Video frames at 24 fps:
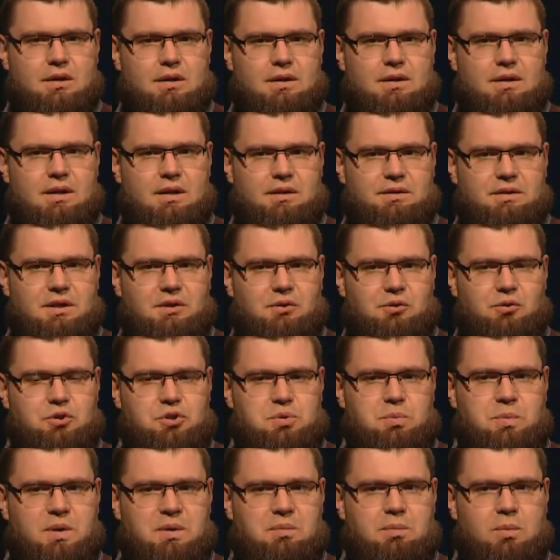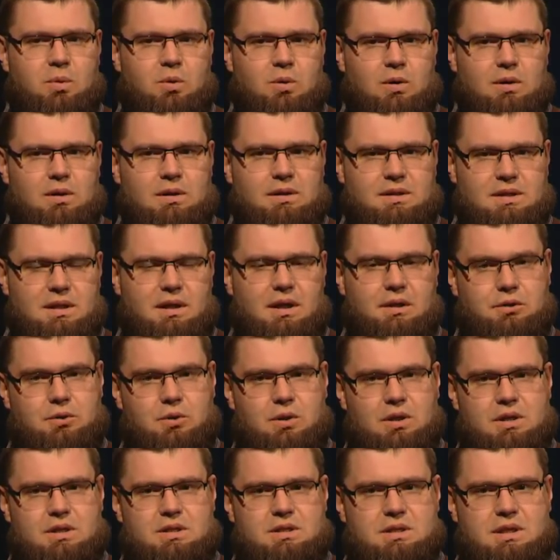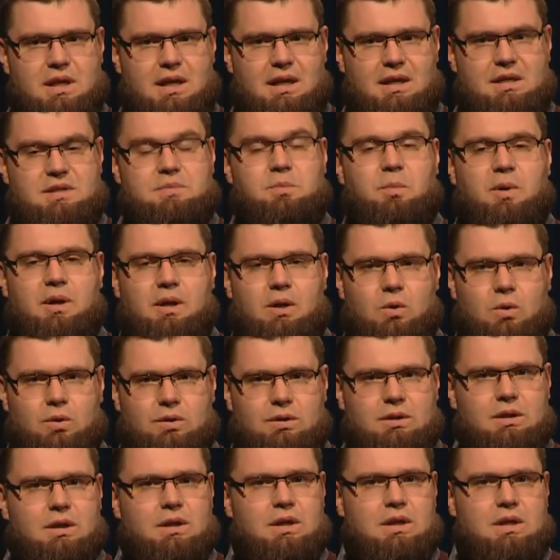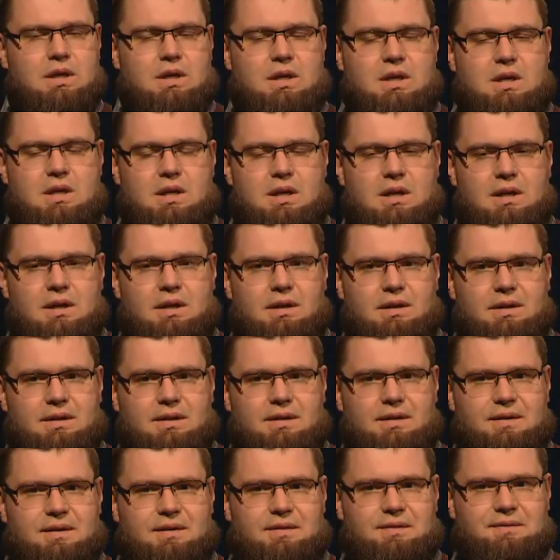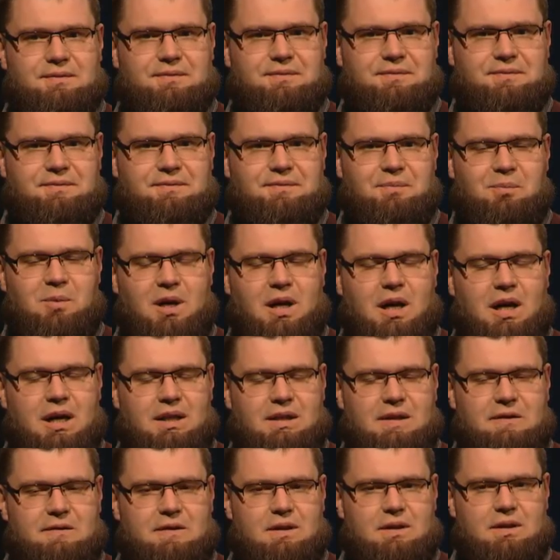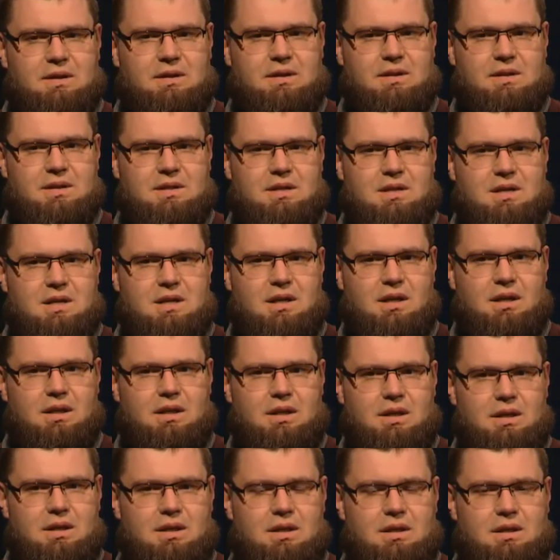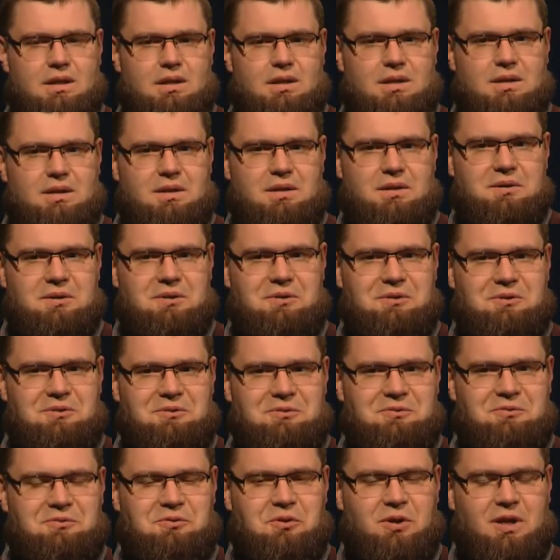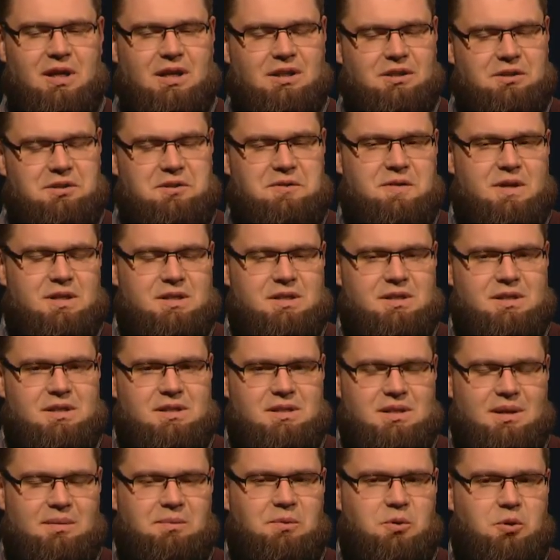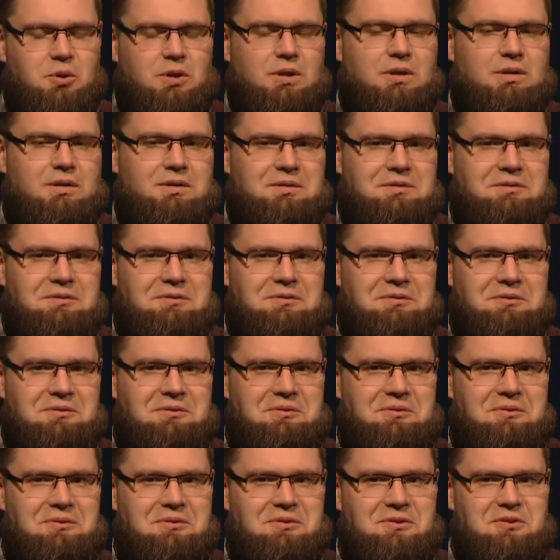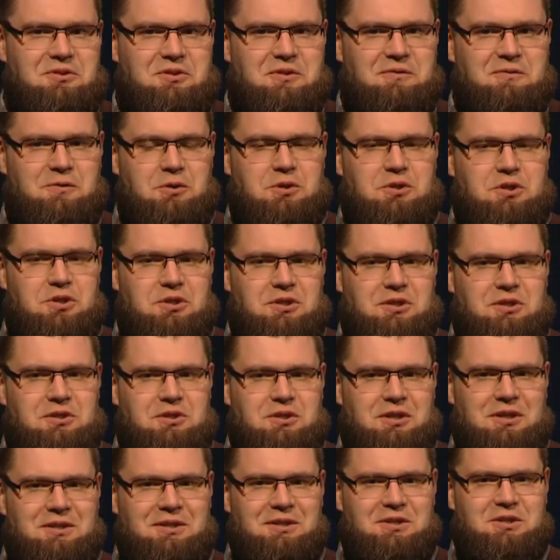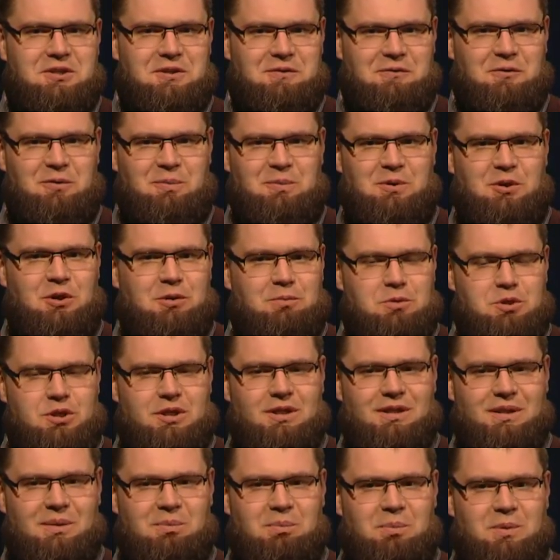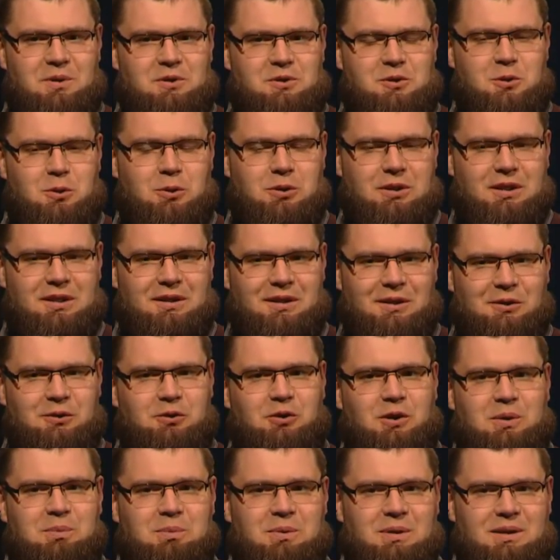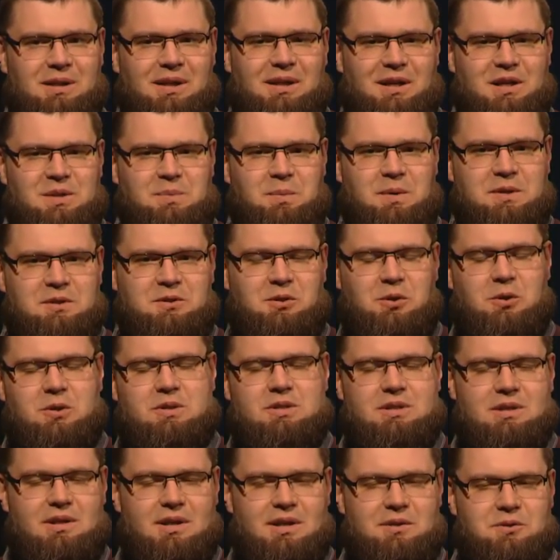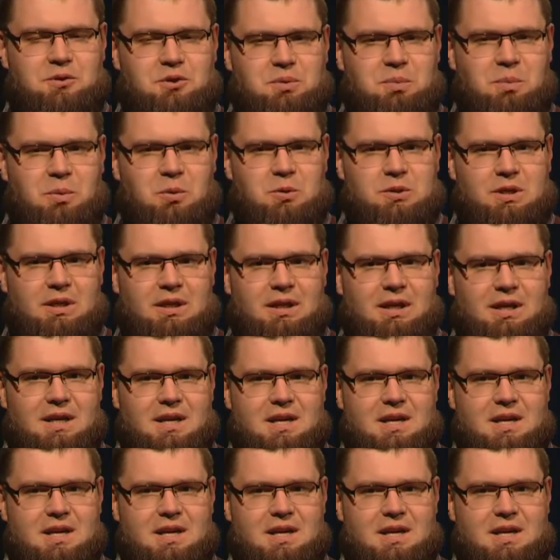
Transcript: электроточ-прибор, те, которые остались, полет, в э, Бараново. И как это связано со мной? На сегодняшний день я живу в первом шинном поселке, который был как раз построен сразу же после